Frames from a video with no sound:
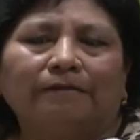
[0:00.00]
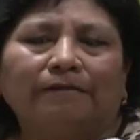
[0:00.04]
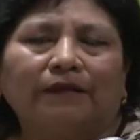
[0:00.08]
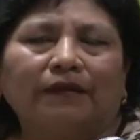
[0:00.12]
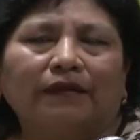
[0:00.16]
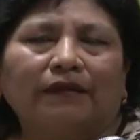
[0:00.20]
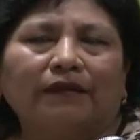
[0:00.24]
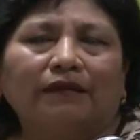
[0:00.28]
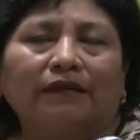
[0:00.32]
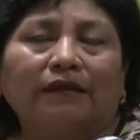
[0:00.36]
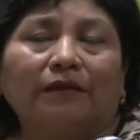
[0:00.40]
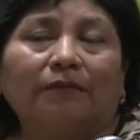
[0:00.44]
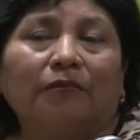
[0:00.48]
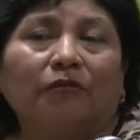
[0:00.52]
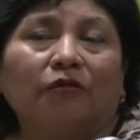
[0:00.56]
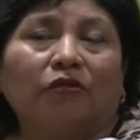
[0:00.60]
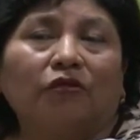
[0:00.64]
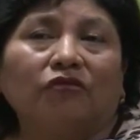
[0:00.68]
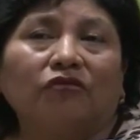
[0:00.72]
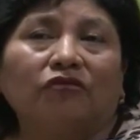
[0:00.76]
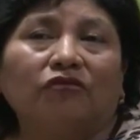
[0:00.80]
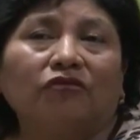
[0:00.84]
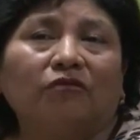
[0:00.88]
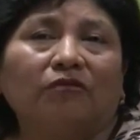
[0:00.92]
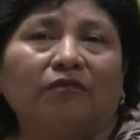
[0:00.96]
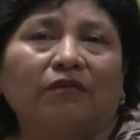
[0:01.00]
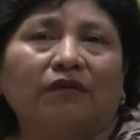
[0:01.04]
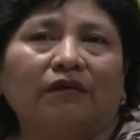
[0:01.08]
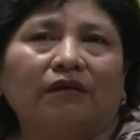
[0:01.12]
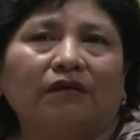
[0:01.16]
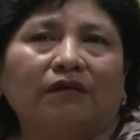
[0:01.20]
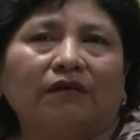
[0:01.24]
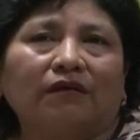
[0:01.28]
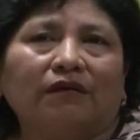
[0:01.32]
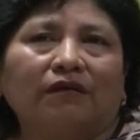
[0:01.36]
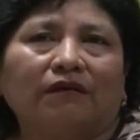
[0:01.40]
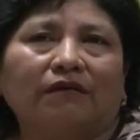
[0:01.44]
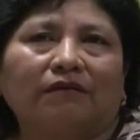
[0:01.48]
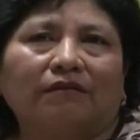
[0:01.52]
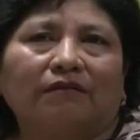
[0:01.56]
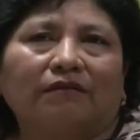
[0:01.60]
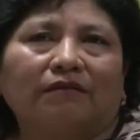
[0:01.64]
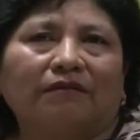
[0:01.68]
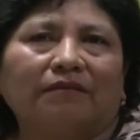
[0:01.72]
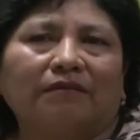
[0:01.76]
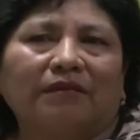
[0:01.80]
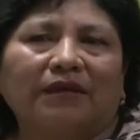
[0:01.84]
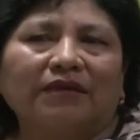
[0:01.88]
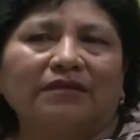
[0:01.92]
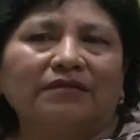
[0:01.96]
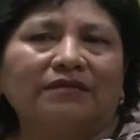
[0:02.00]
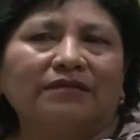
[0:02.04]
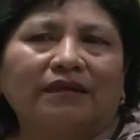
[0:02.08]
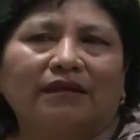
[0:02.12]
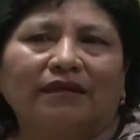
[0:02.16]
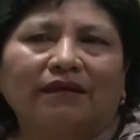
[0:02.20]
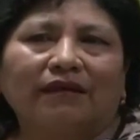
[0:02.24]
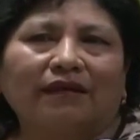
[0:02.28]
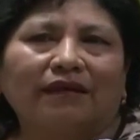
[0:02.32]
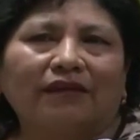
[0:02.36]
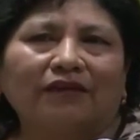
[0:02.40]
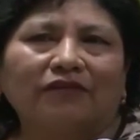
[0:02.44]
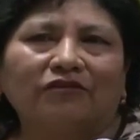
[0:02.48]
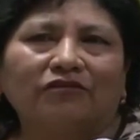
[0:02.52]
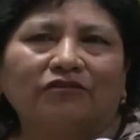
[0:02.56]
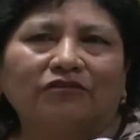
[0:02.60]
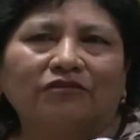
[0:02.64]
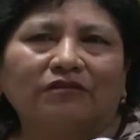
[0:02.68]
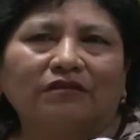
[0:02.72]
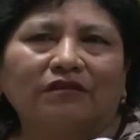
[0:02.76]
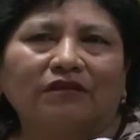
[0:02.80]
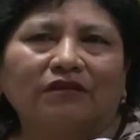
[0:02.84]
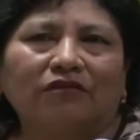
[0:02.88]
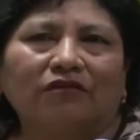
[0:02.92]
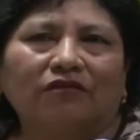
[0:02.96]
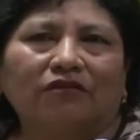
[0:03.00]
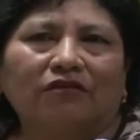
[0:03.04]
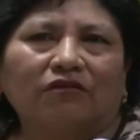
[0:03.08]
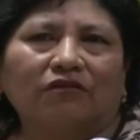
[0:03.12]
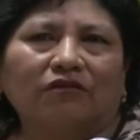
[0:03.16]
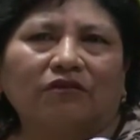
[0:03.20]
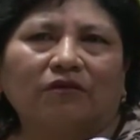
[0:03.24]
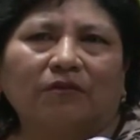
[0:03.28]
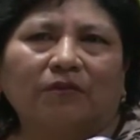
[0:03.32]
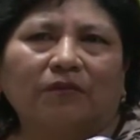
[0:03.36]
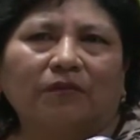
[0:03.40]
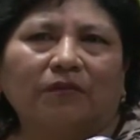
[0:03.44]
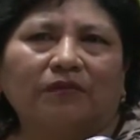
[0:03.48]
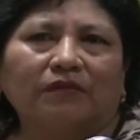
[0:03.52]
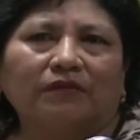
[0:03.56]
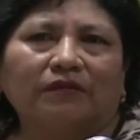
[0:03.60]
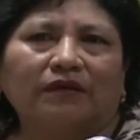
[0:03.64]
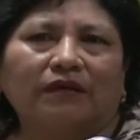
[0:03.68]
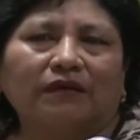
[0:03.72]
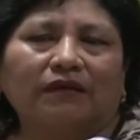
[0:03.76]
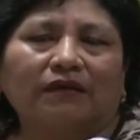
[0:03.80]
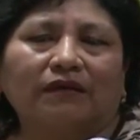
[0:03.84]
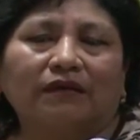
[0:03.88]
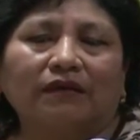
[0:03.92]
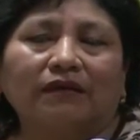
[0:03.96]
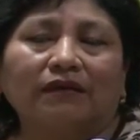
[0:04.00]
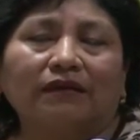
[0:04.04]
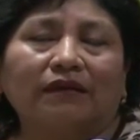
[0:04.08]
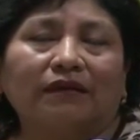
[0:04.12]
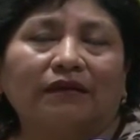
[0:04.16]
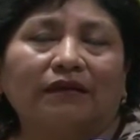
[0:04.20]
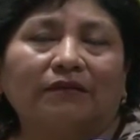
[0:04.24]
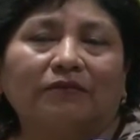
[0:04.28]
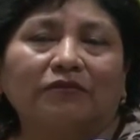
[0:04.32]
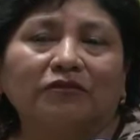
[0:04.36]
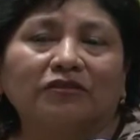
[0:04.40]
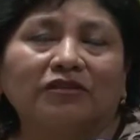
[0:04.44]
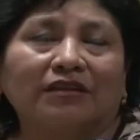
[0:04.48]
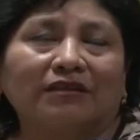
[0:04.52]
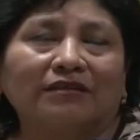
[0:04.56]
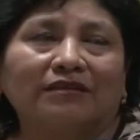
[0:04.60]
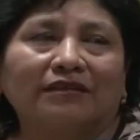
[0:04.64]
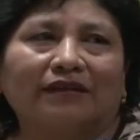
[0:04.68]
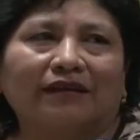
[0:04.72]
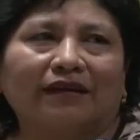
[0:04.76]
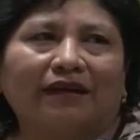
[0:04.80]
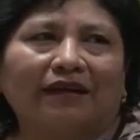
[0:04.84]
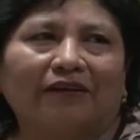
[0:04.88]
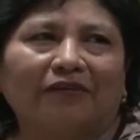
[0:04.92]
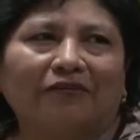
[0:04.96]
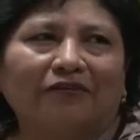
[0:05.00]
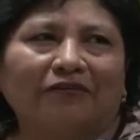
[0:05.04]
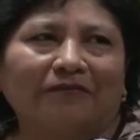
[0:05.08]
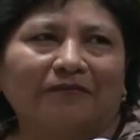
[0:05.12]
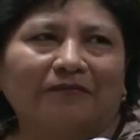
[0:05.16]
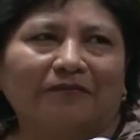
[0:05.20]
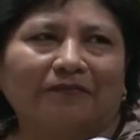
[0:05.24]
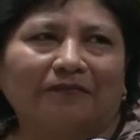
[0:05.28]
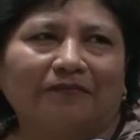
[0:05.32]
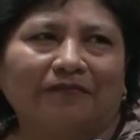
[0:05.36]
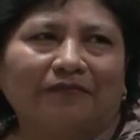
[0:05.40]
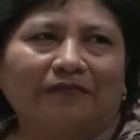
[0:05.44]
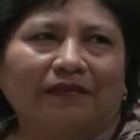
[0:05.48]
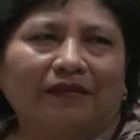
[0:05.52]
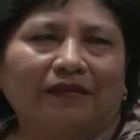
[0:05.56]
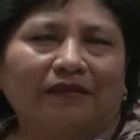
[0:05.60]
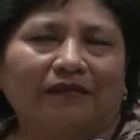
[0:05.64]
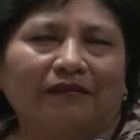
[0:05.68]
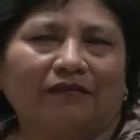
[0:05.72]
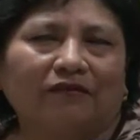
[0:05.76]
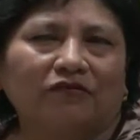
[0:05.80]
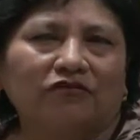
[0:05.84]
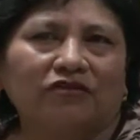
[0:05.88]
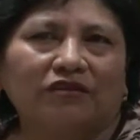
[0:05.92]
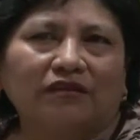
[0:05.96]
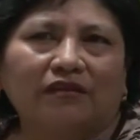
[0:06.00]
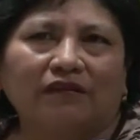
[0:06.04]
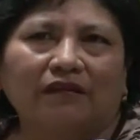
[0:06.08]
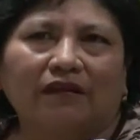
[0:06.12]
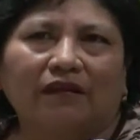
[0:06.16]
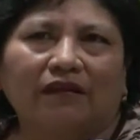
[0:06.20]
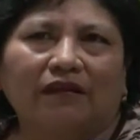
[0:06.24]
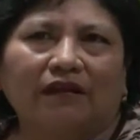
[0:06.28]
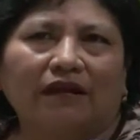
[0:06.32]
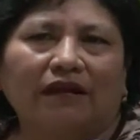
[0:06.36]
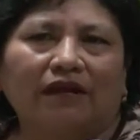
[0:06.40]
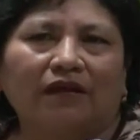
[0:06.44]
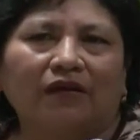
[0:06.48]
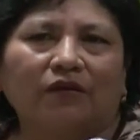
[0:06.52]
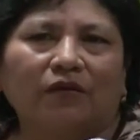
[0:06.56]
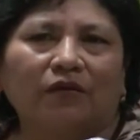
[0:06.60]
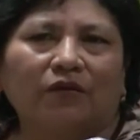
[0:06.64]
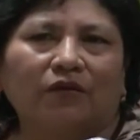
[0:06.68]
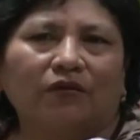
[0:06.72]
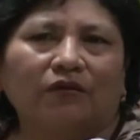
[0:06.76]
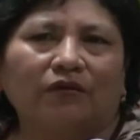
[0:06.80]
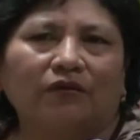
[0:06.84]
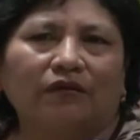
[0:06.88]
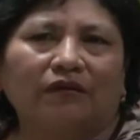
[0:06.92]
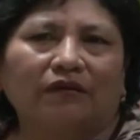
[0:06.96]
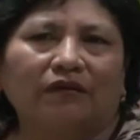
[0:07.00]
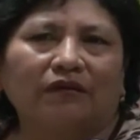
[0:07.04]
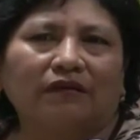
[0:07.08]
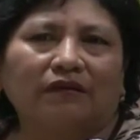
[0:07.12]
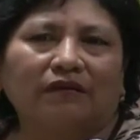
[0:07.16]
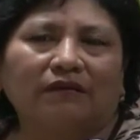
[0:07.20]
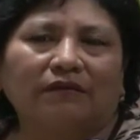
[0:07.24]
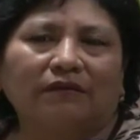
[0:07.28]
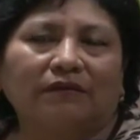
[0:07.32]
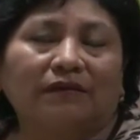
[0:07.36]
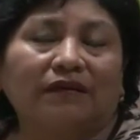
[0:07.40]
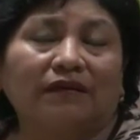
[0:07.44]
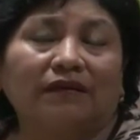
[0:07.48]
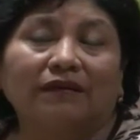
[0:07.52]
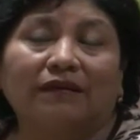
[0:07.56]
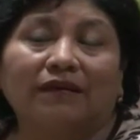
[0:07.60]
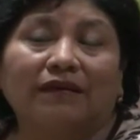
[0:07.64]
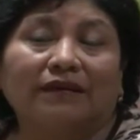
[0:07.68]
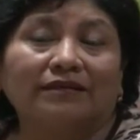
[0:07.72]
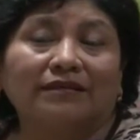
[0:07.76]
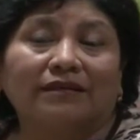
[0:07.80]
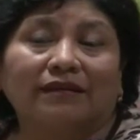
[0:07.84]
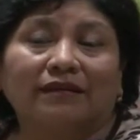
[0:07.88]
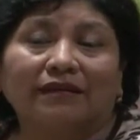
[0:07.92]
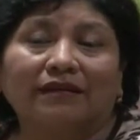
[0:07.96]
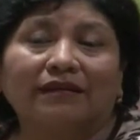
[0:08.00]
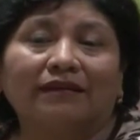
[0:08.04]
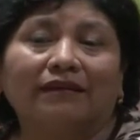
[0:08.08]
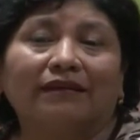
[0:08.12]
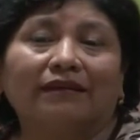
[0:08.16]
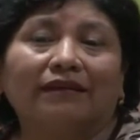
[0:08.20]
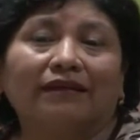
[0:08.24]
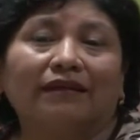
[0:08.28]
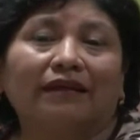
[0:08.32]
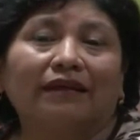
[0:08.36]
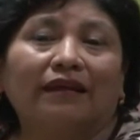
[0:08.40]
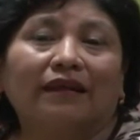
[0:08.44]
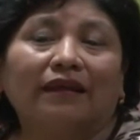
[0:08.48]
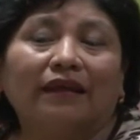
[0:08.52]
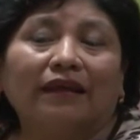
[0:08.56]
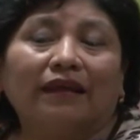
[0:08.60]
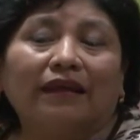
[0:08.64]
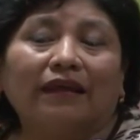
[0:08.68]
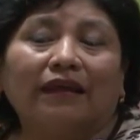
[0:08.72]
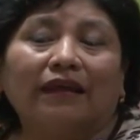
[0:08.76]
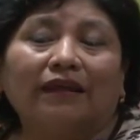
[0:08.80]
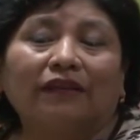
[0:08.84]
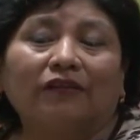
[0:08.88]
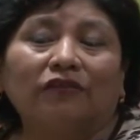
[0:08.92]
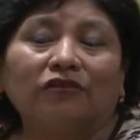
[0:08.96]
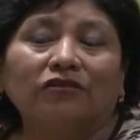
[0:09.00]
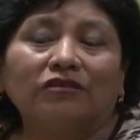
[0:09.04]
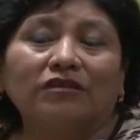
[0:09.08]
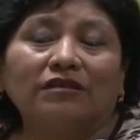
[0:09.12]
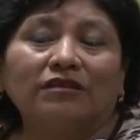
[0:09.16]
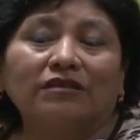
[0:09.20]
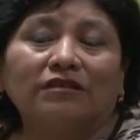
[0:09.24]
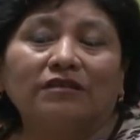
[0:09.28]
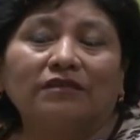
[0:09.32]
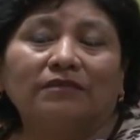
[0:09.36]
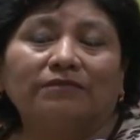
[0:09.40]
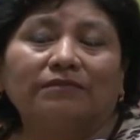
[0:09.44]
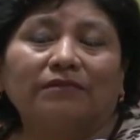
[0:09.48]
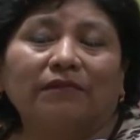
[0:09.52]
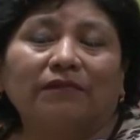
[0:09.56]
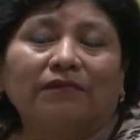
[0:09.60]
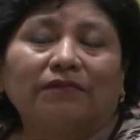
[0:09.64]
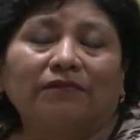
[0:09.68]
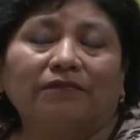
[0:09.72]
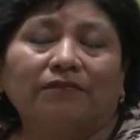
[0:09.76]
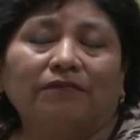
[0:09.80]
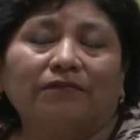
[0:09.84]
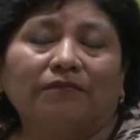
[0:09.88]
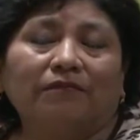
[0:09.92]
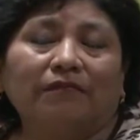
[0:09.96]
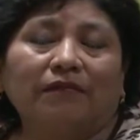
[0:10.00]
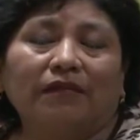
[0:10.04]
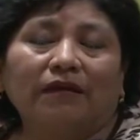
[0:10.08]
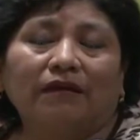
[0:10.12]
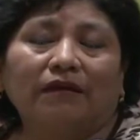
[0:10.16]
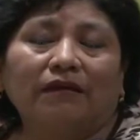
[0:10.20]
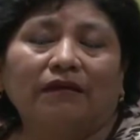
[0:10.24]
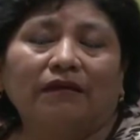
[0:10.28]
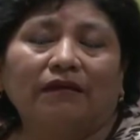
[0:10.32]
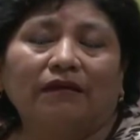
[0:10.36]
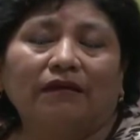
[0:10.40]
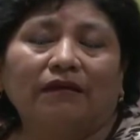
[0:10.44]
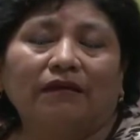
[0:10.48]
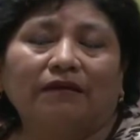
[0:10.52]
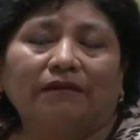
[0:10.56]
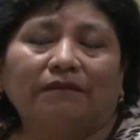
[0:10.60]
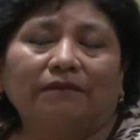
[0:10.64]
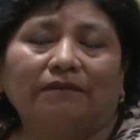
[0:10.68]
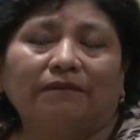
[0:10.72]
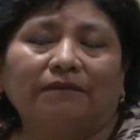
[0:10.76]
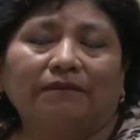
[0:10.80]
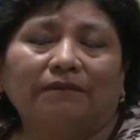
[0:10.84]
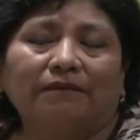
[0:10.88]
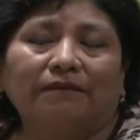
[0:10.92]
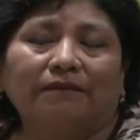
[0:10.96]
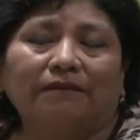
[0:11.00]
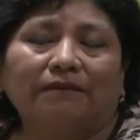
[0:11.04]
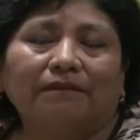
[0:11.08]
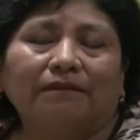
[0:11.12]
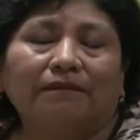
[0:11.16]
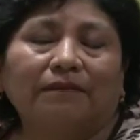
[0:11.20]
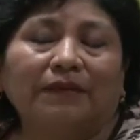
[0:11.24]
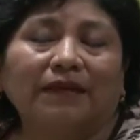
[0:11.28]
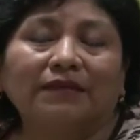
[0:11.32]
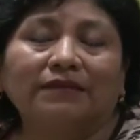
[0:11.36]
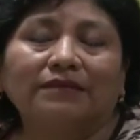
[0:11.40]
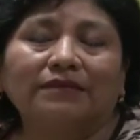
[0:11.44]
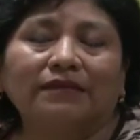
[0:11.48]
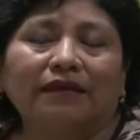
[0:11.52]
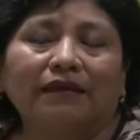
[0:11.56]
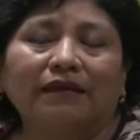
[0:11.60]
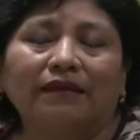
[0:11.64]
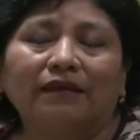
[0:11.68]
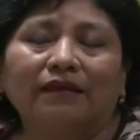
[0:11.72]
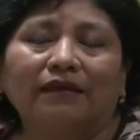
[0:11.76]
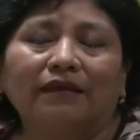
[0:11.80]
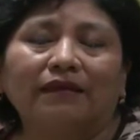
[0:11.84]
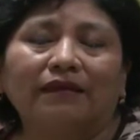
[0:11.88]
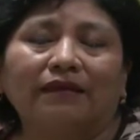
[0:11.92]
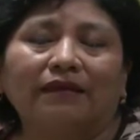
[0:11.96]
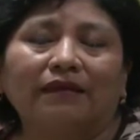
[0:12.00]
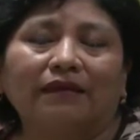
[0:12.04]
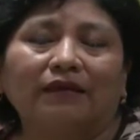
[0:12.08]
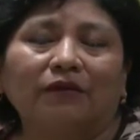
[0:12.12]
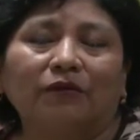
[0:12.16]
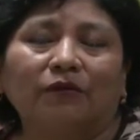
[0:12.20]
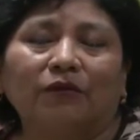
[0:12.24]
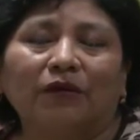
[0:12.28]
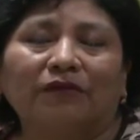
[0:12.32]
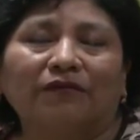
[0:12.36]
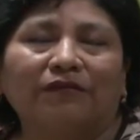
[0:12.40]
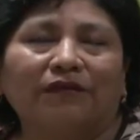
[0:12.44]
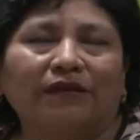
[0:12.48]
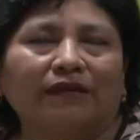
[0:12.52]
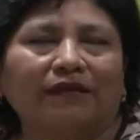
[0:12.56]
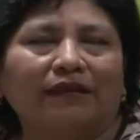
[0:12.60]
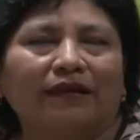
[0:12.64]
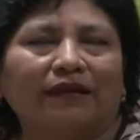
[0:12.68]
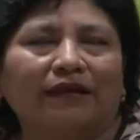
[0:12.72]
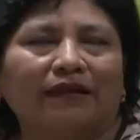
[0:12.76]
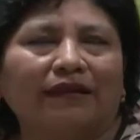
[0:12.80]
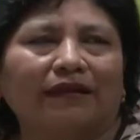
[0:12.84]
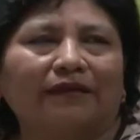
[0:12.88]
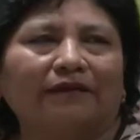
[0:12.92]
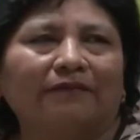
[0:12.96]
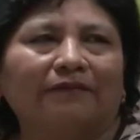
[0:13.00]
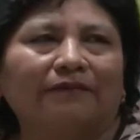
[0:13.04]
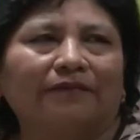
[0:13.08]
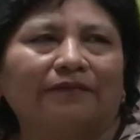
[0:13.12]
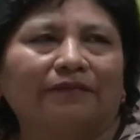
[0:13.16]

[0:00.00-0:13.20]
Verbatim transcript: Y de pronto me pensé en ellos, digo, no, pues aquí tenemos que hacer algo, de cocinar algo, de ver qué hacer. Entonces me, pensé de una fritada.